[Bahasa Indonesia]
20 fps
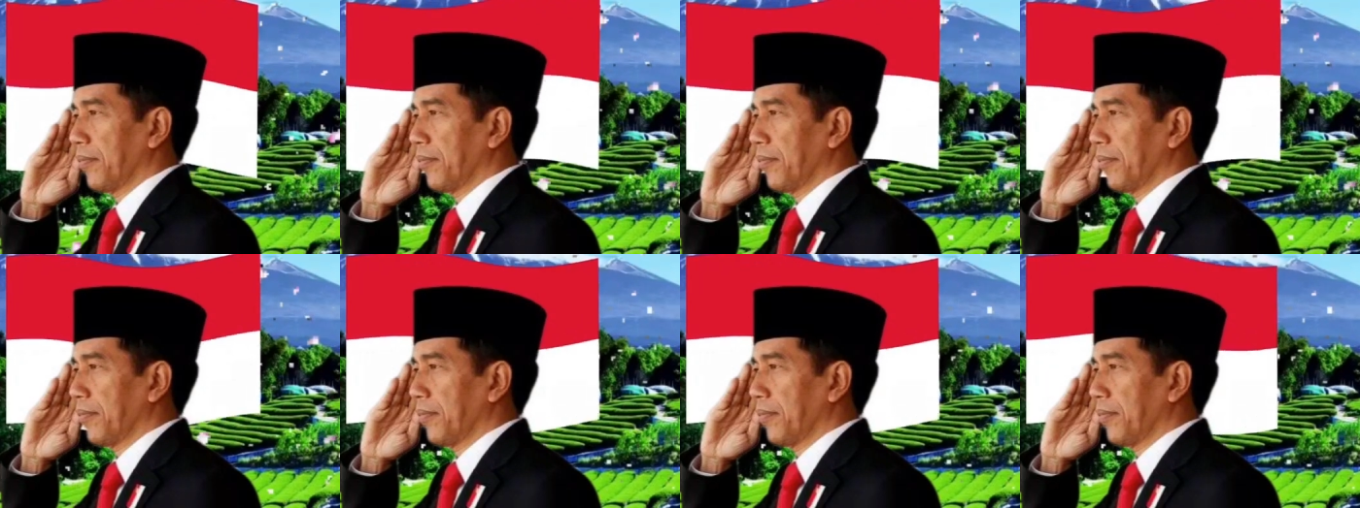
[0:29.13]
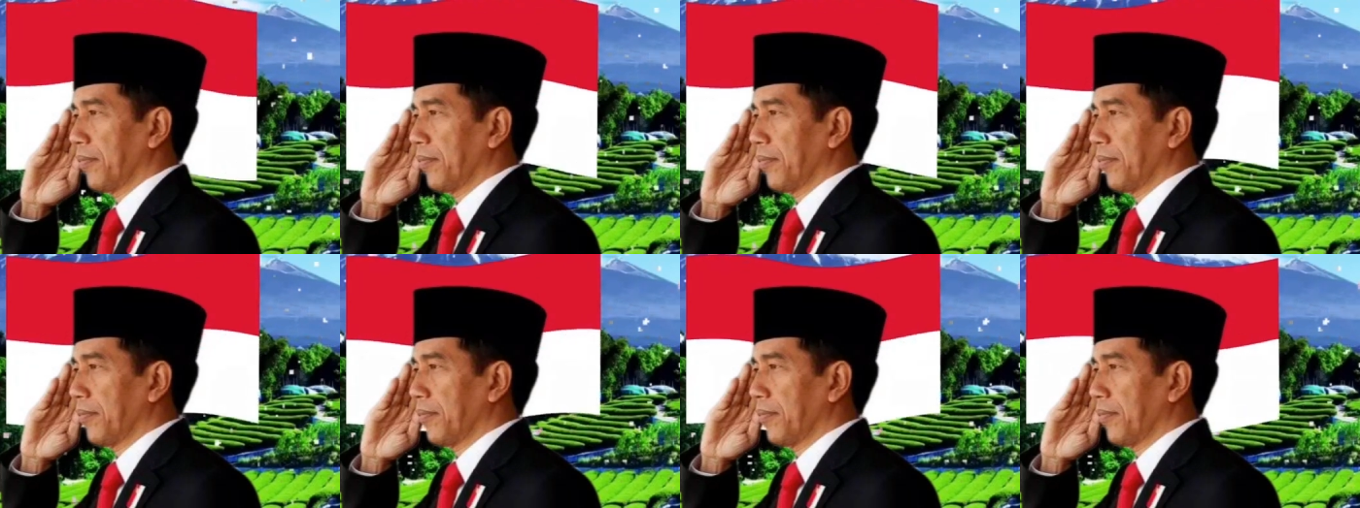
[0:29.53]

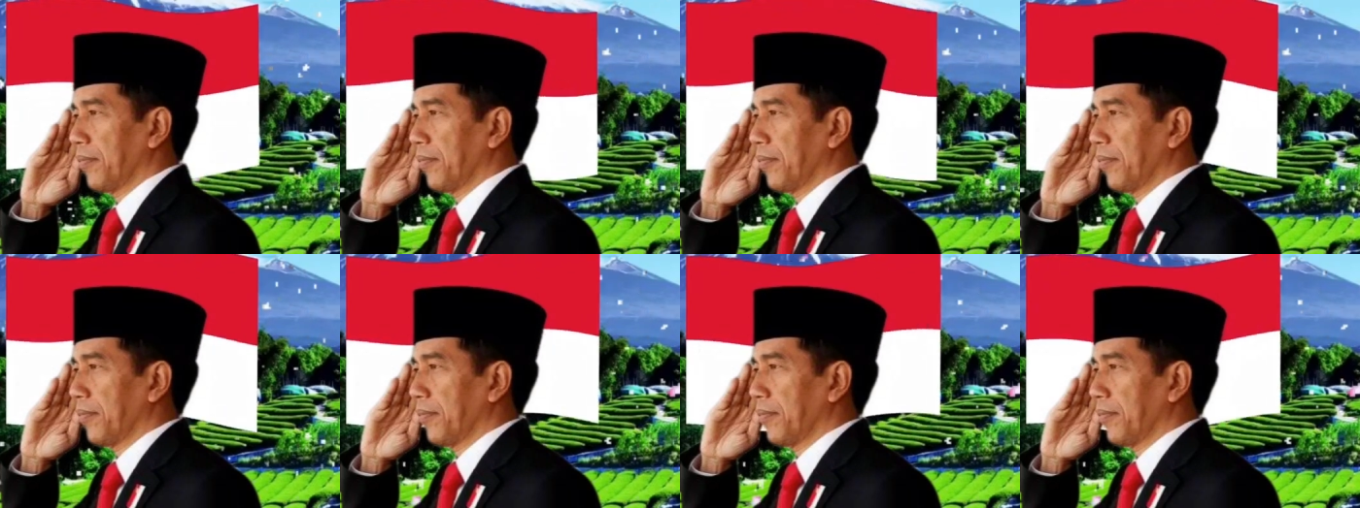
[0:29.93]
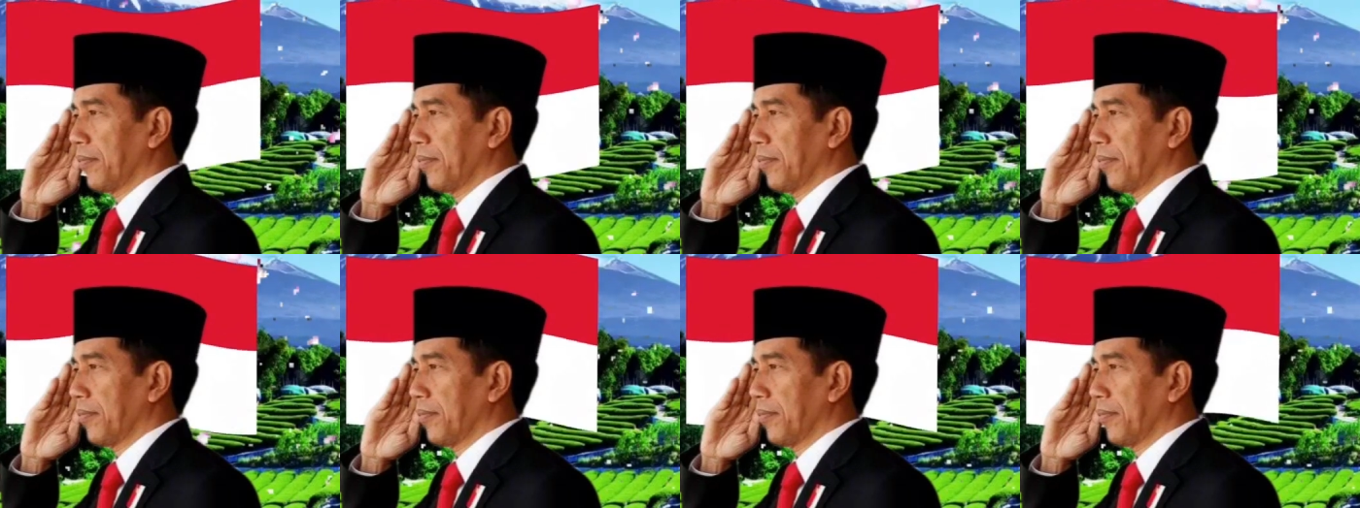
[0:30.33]
itu sudah
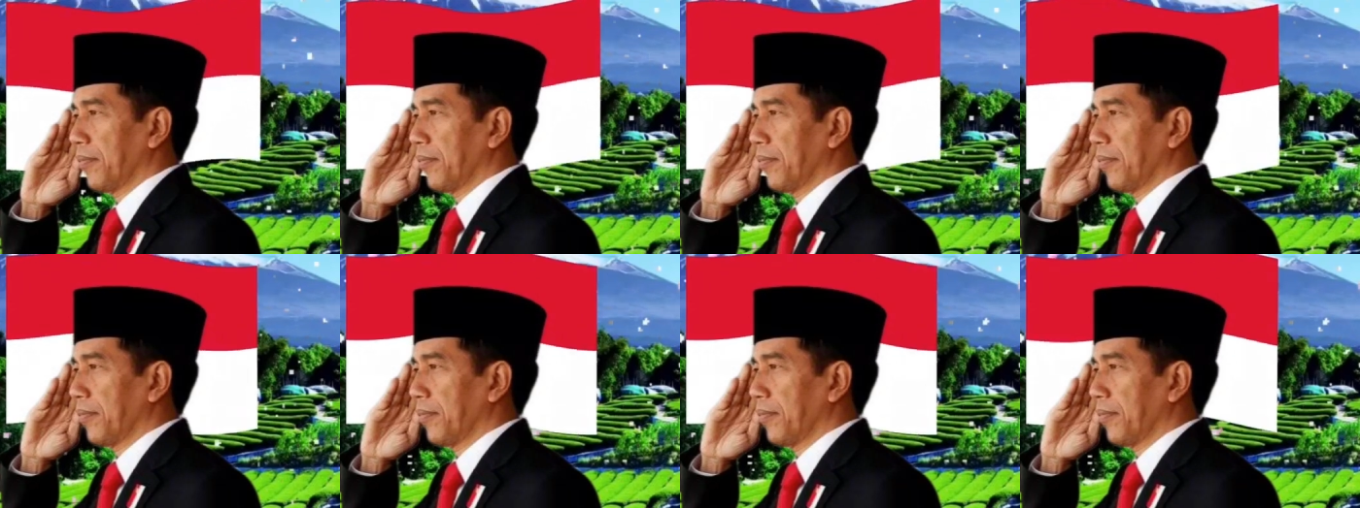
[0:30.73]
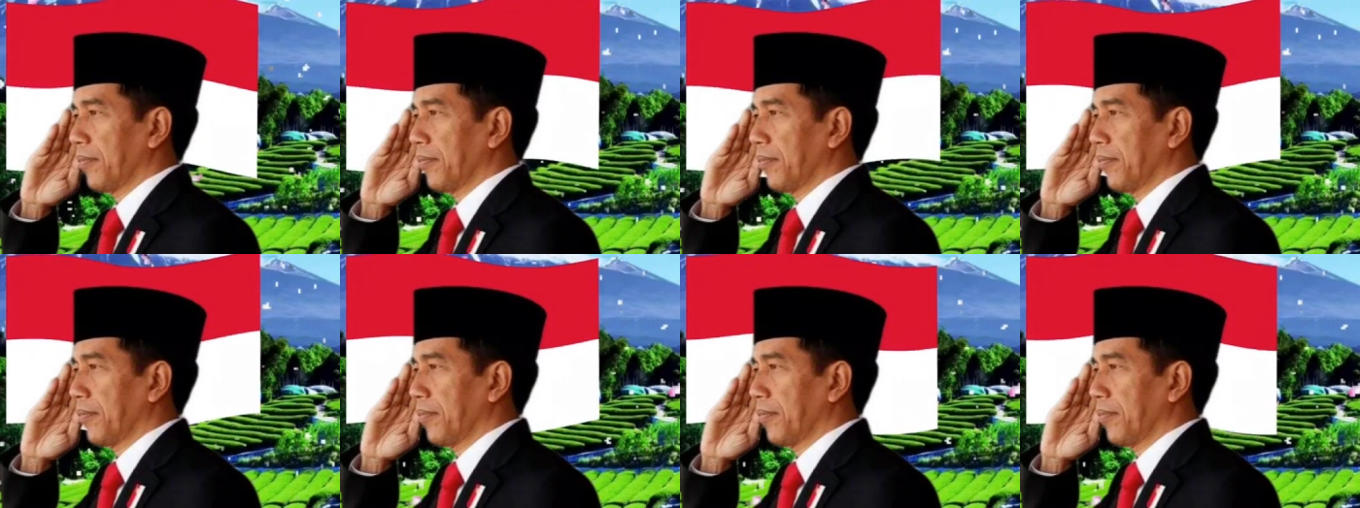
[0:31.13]

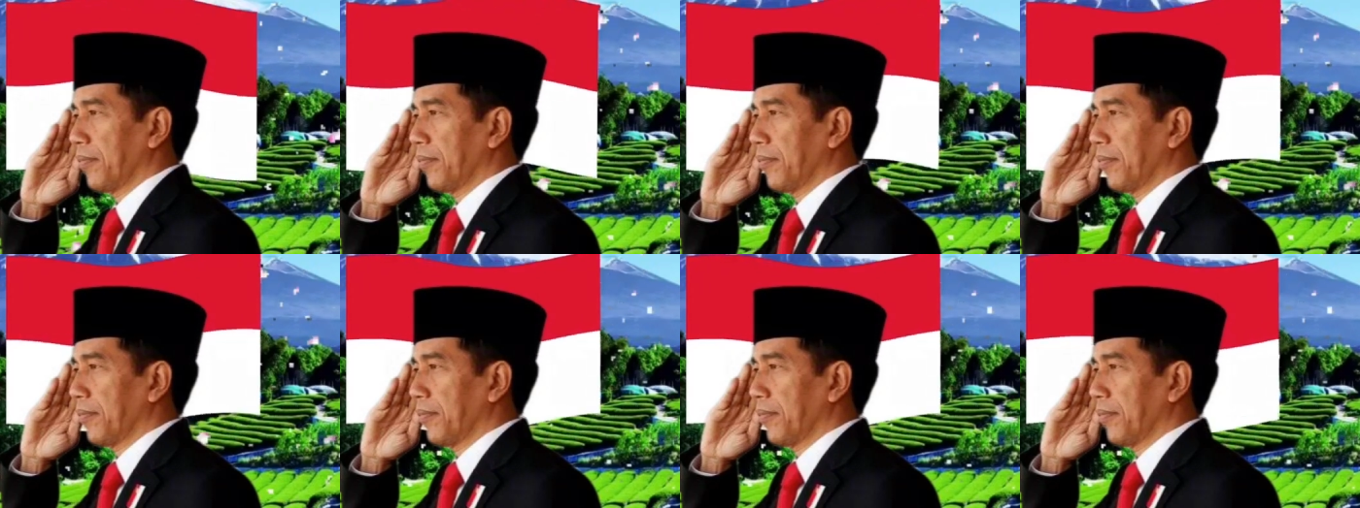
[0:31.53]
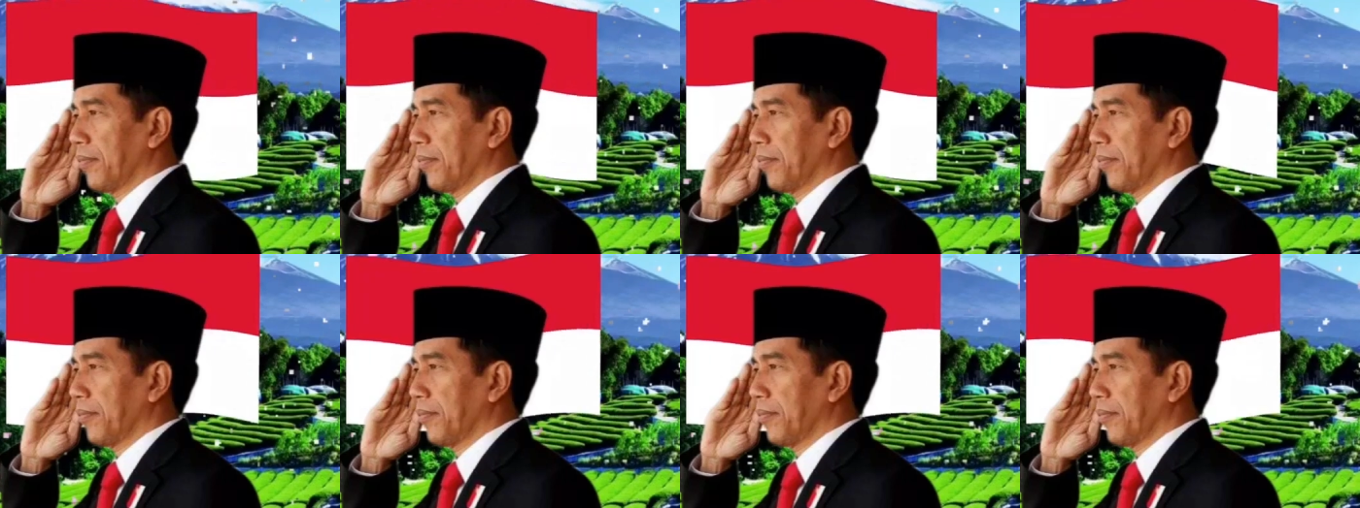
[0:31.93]
disetujui
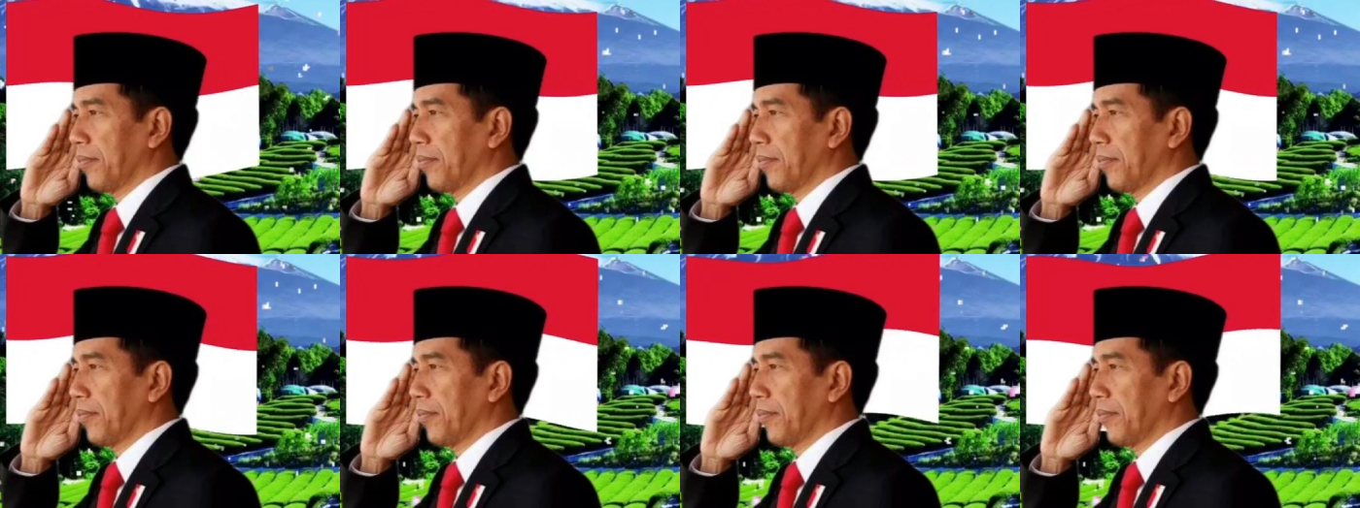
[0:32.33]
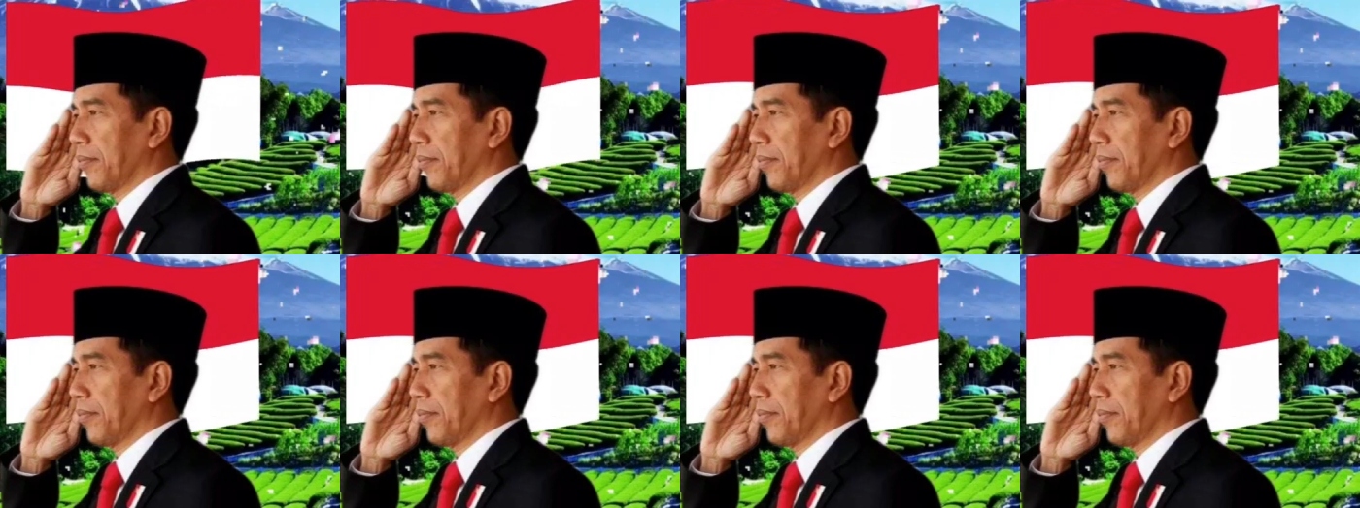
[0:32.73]
93